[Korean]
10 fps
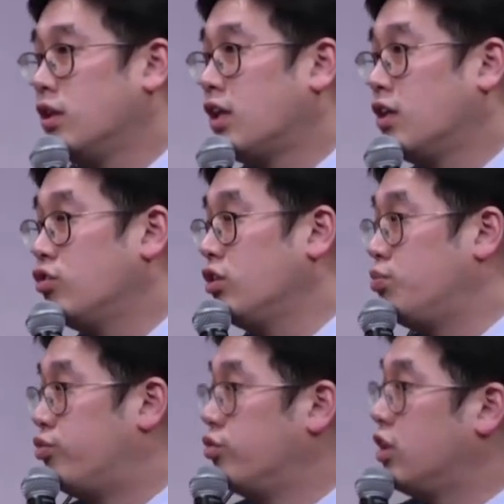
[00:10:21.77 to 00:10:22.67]
단순히
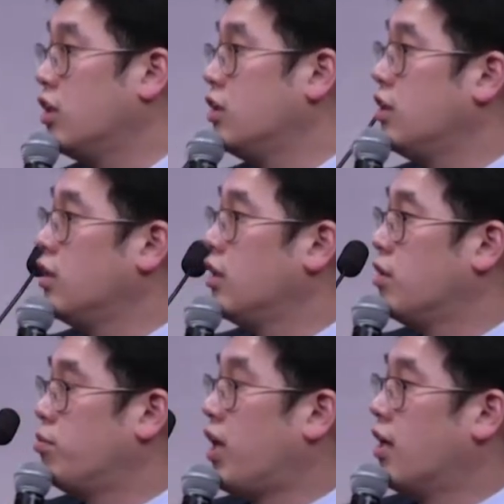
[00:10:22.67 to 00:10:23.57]
부자들에
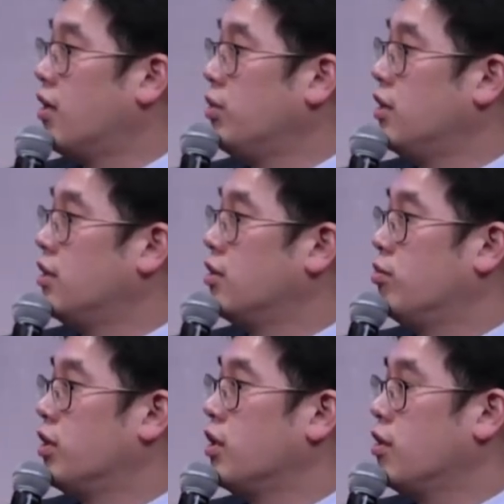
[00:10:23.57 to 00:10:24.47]
대한 반감이 있는
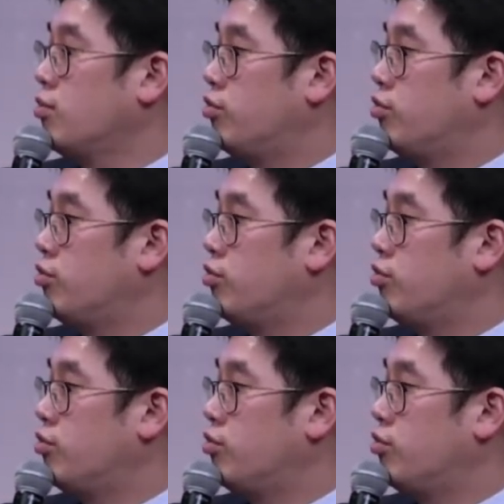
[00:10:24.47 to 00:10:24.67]
겁니까?